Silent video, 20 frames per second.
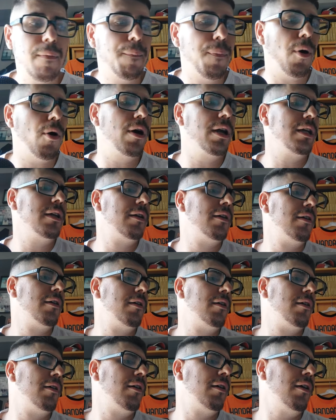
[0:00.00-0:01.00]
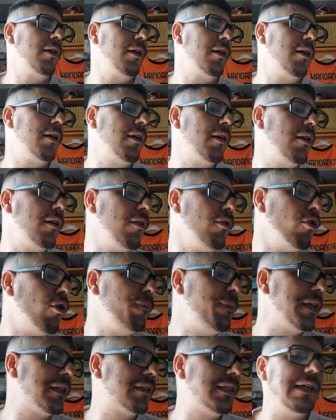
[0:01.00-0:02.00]
Poi, eh,
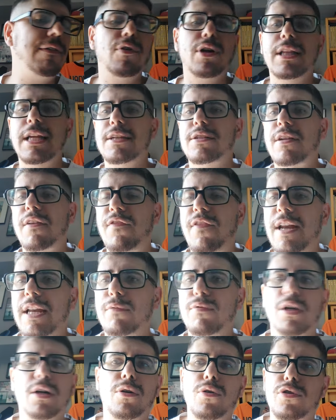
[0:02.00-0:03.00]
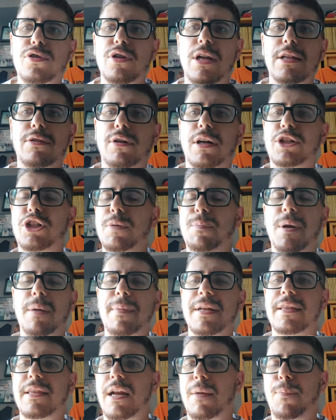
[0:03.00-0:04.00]
l'obiettivo adesso è fare quel gruzzoletto che ci
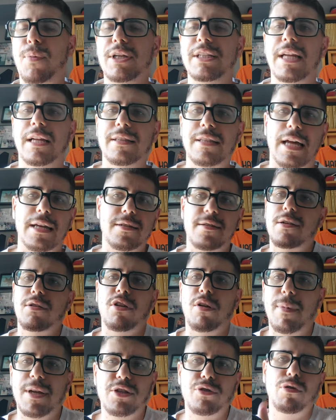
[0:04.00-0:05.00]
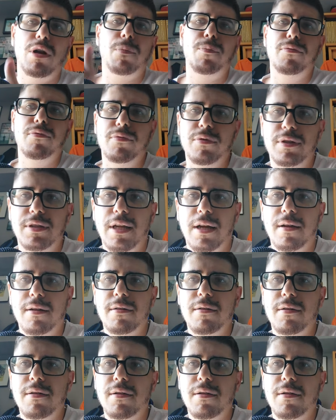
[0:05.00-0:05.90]
permetterà poi di andare, secondo me, sulla punta.